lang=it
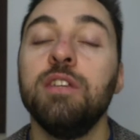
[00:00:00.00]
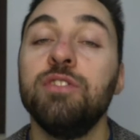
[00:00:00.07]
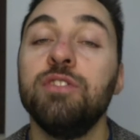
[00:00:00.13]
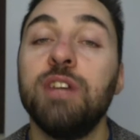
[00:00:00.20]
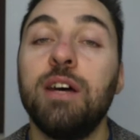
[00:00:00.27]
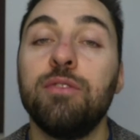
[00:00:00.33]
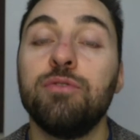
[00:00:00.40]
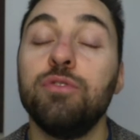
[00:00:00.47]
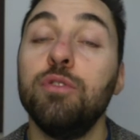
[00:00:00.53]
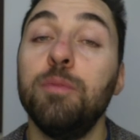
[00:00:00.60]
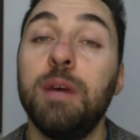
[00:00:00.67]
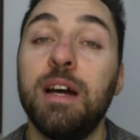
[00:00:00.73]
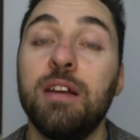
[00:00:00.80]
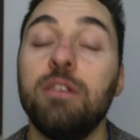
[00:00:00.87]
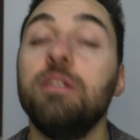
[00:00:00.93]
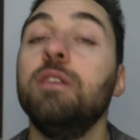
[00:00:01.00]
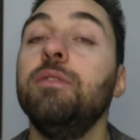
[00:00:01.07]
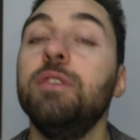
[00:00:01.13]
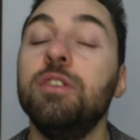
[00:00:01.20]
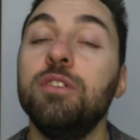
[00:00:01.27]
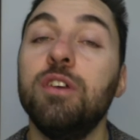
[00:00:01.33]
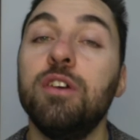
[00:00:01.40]
Ciao, sono Marco e nel
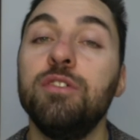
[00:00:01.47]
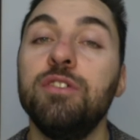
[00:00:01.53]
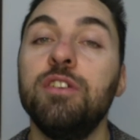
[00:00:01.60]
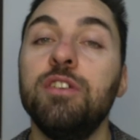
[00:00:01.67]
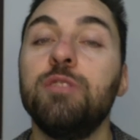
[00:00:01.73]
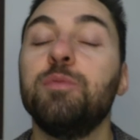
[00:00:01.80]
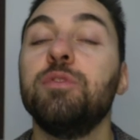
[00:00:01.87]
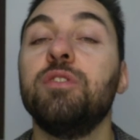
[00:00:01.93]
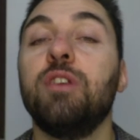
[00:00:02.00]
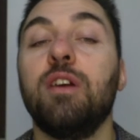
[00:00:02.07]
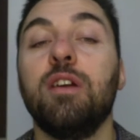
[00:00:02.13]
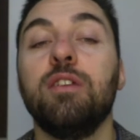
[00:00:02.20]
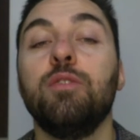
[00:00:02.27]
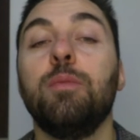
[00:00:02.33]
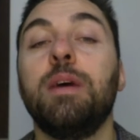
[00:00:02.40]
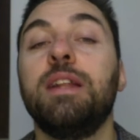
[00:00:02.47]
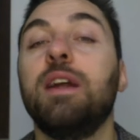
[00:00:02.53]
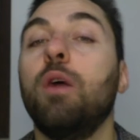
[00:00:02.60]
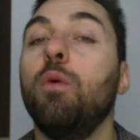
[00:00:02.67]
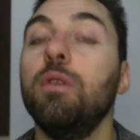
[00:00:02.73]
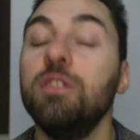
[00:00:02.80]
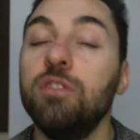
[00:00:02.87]
video di oggi risponderò alla domanda
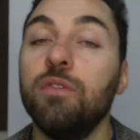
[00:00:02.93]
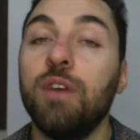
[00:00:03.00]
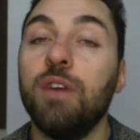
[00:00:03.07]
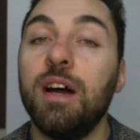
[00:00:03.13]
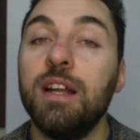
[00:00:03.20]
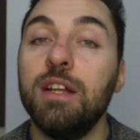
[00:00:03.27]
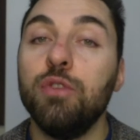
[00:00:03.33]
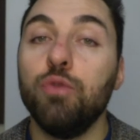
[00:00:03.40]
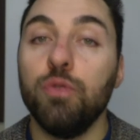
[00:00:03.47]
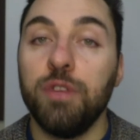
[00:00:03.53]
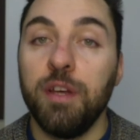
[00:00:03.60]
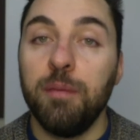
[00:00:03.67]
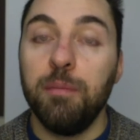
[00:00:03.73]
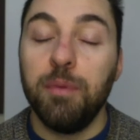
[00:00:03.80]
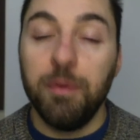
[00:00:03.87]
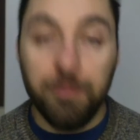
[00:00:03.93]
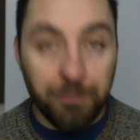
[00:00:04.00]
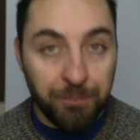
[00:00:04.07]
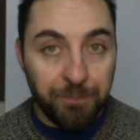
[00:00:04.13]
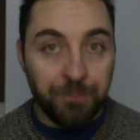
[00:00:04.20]
quanto vale il tuo tempo?